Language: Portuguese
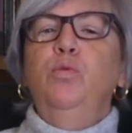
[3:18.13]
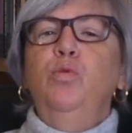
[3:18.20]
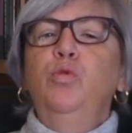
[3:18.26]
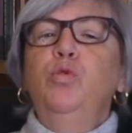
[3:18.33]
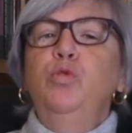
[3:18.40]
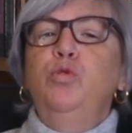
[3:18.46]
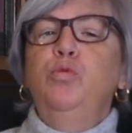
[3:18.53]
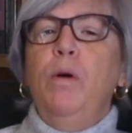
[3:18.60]
O
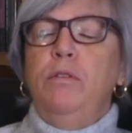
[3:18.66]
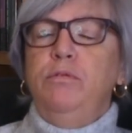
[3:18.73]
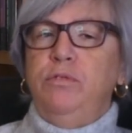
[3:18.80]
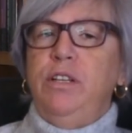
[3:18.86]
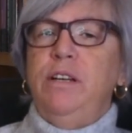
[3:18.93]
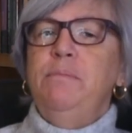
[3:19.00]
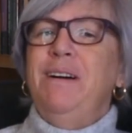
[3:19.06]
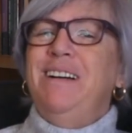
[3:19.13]
luto é um
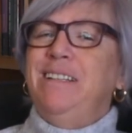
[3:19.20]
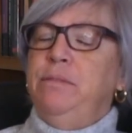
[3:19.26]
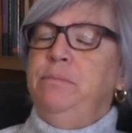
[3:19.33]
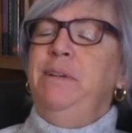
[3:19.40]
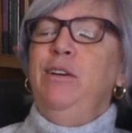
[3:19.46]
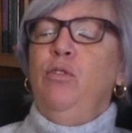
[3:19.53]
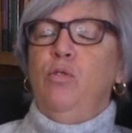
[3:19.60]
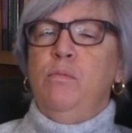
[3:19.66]
tema que
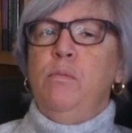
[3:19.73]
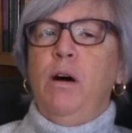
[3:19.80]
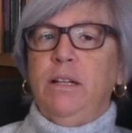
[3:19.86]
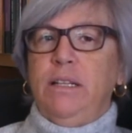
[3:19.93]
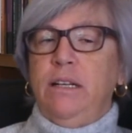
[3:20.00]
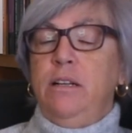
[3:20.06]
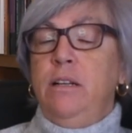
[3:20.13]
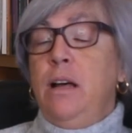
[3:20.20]
me
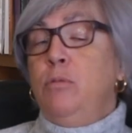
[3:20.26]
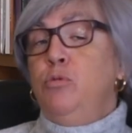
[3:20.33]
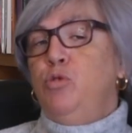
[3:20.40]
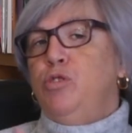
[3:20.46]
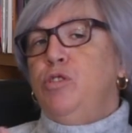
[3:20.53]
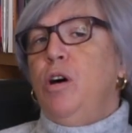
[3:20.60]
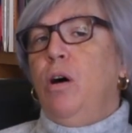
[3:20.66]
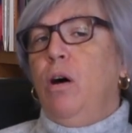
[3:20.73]
incomoda, não
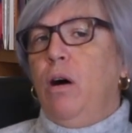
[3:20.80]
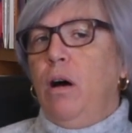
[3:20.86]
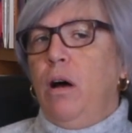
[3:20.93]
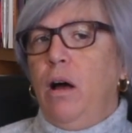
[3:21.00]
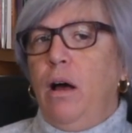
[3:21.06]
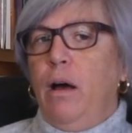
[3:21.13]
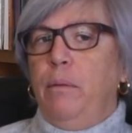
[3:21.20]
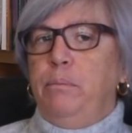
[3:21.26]
só
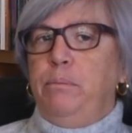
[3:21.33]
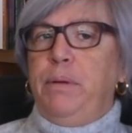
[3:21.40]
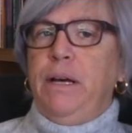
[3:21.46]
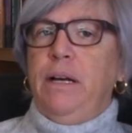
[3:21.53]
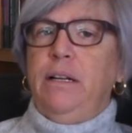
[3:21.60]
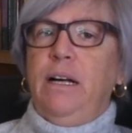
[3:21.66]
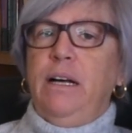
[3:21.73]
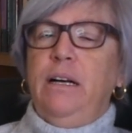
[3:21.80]

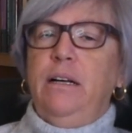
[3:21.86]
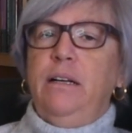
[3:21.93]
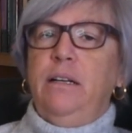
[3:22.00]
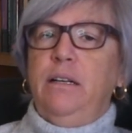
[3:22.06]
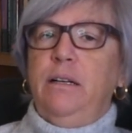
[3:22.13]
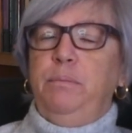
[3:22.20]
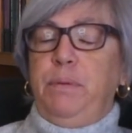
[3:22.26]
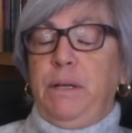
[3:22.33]
pela,
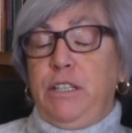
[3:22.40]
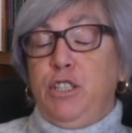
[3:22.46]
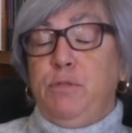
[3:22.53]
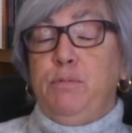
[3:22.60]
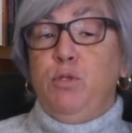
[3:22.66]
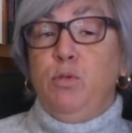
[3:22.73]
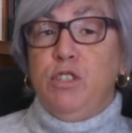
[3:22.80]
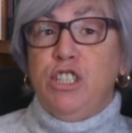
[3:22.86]
uh, pelas
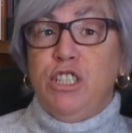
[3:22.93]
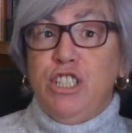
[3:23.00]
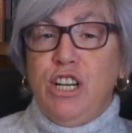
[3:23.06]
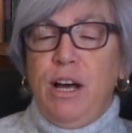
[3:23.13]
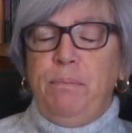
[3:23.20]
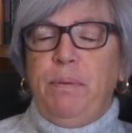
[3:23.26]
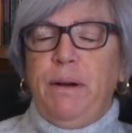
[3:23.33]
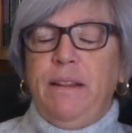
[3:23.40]
pessoas que
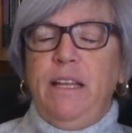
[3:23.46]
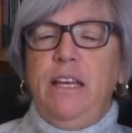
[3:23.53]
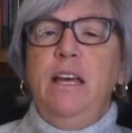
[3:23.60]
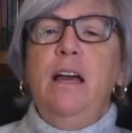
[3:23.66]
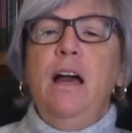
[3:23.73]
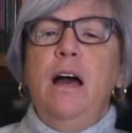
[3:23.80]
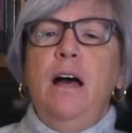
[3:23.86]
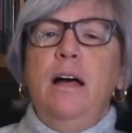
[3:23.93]
já
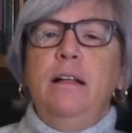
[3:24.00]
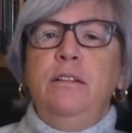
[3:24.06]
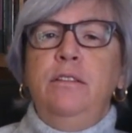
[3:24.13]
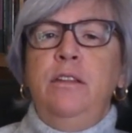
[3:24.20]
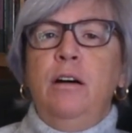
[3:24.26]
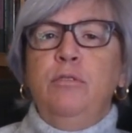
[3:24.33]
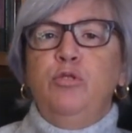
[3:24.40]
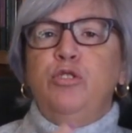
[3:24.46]
perdi,
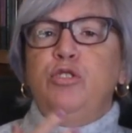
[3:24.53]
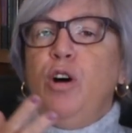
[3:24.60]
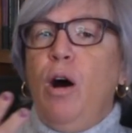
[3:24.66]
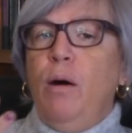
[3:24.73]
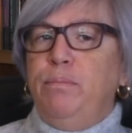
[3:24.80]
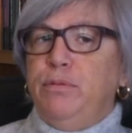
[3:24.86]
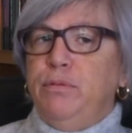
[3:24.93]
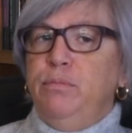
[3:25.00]
não
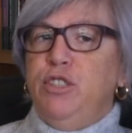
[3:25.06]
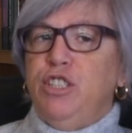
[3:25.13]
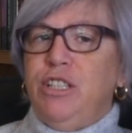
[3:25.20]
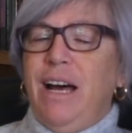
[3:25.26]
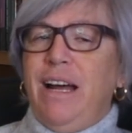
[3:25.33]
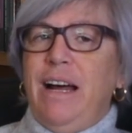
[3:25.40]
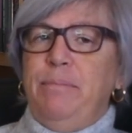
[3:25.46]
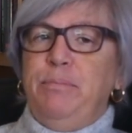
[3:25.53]
só por me
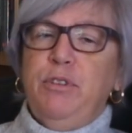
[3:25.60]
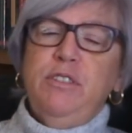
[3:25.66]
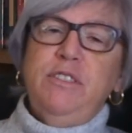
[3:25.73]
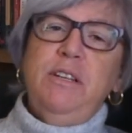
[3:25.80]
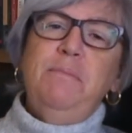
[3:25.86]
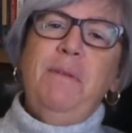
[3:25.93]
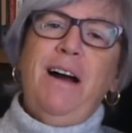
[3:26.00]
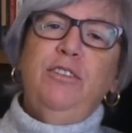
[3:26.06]
estar a
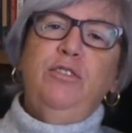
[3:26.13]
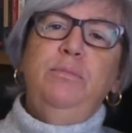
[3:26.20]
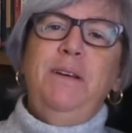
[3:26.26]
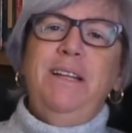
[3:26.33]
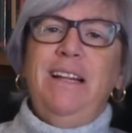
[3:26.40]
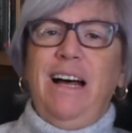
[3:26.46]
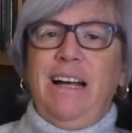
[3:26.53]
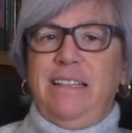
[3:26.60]
aproximar de uma
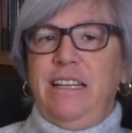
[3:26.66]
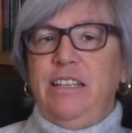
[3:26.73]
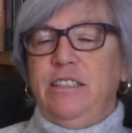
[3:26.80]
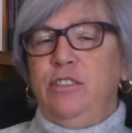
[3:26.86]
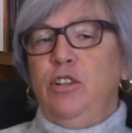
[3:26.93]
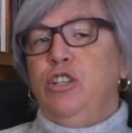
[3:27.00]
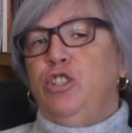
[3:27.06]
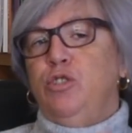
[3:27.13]
idade em
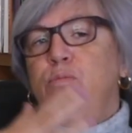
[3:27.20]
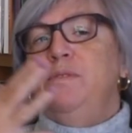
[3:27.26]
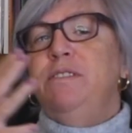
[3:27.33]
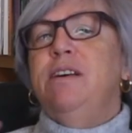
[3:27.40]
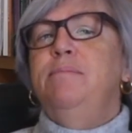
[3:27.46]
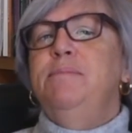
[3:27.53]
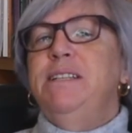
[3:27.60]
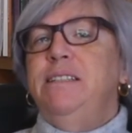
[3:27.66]
que nós
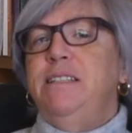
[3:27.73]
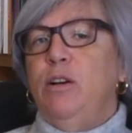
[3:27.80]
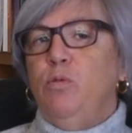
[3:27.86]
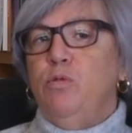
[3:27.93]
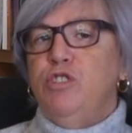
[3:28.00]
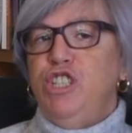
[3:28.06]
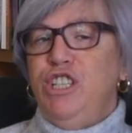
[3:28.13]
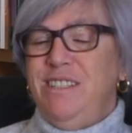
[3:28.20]
começamos a ter
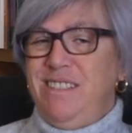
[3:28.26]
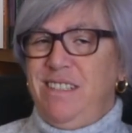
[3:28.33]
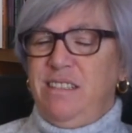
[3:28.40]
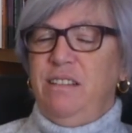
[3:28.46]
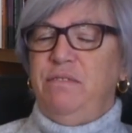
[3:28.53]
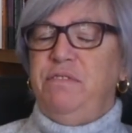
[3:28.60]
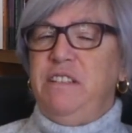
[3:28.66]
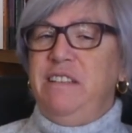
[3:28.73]
consciência
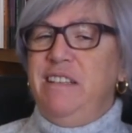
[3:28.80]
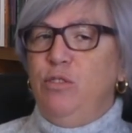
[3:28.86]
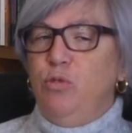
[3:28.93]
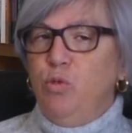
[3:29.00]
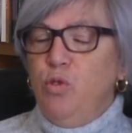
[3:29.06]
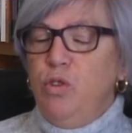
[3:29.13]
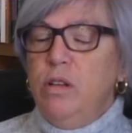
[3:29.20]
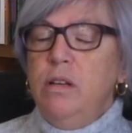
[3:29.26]
da
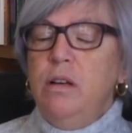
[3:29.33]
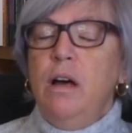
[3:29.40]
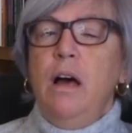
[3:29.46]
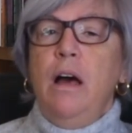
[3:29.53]
finitude,